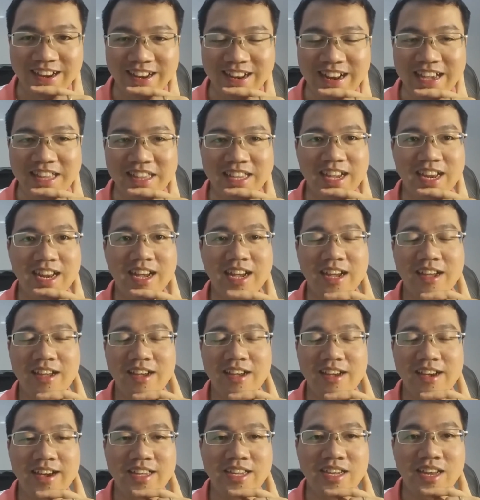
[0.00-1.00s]
ờ, nên anh thấy là
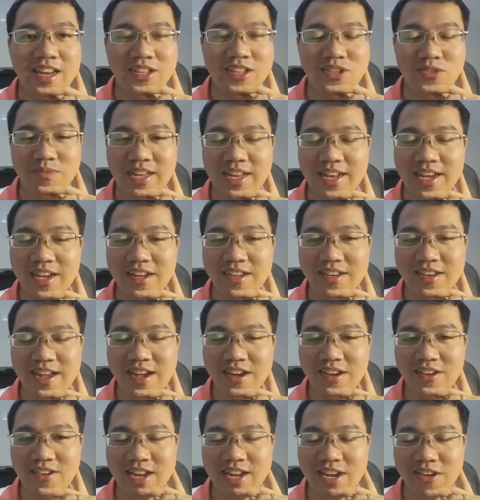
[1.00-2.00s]
hình như là chúng ta đang
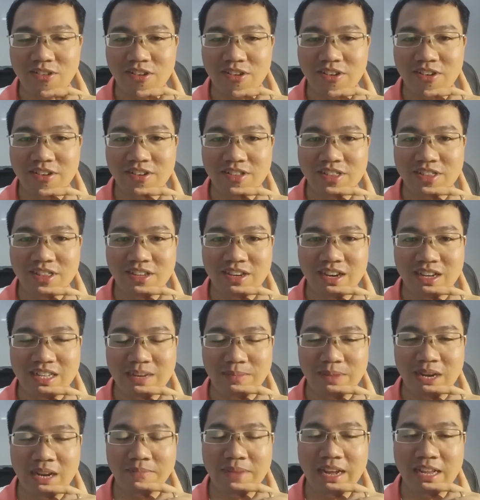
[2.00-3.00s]
đang đang có thừa
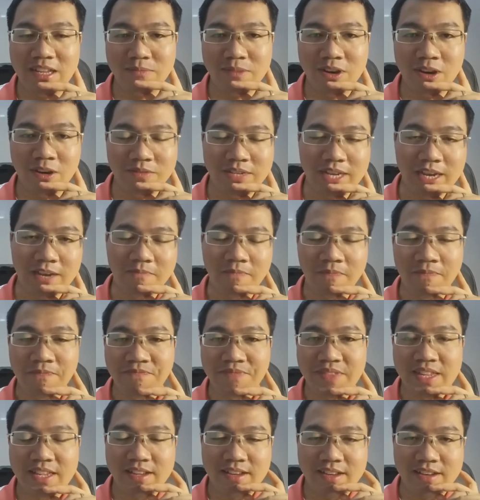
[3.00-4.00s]
ra 15 bạn nhưng mà không sao
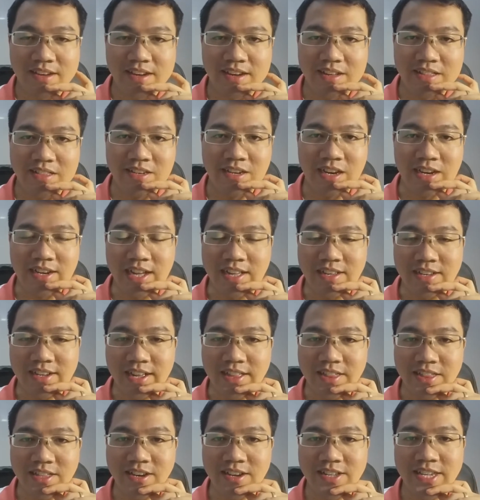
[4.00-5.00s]
ờ, thừa càng
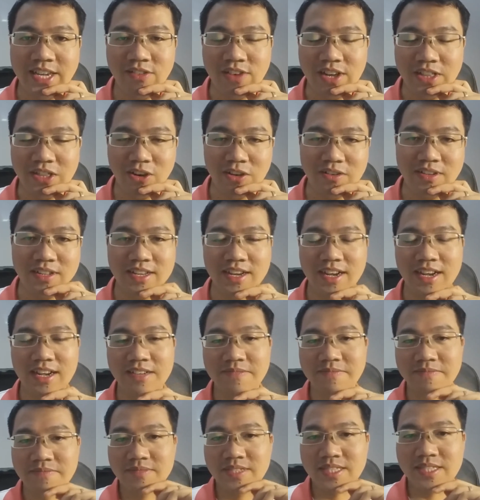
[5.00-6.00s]
càng thừa nhiều càng tốt à,